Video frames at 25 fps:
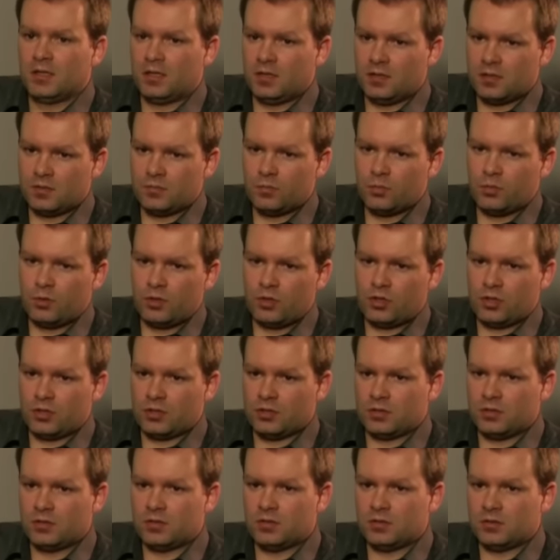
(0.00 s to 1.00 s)
и
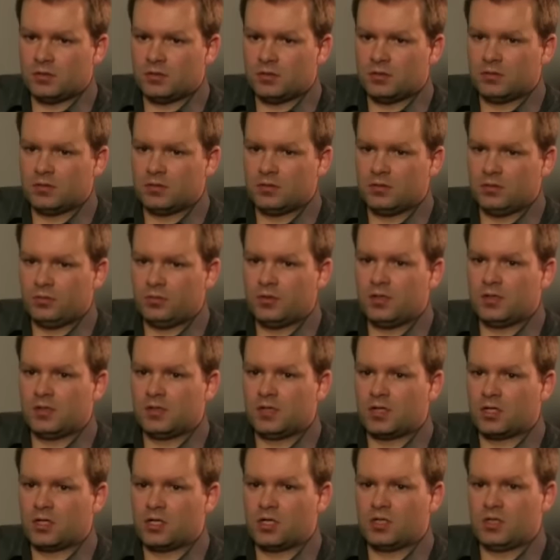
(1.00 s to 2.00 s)
сборище людей с
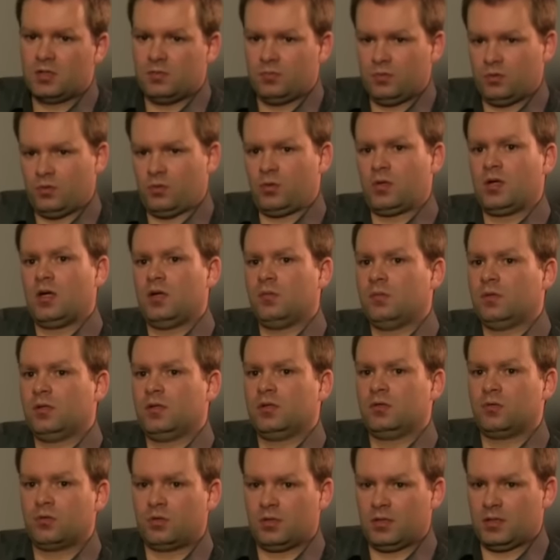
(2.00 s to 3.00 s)
дрожащими руками,
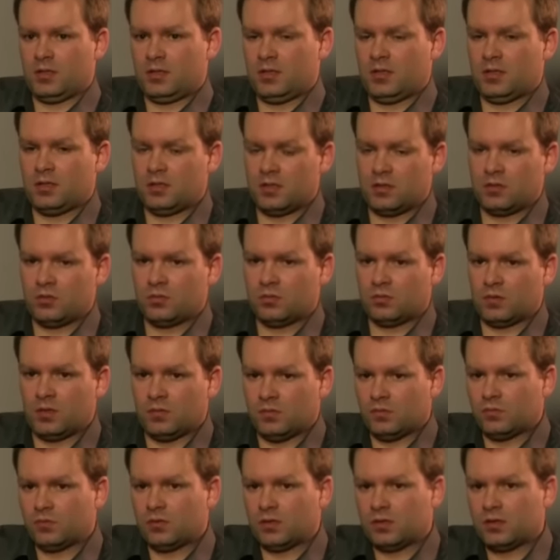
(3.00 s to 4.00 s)
которые хотят засу,
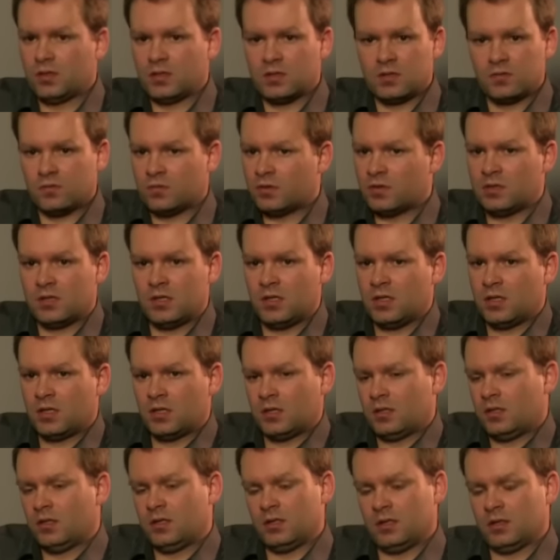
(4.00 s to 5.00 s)
там, вот, отдать свои деньги.
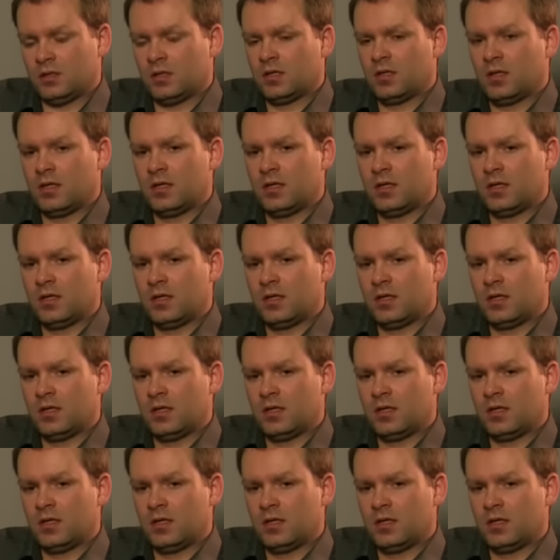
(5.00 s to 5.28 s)
Нет.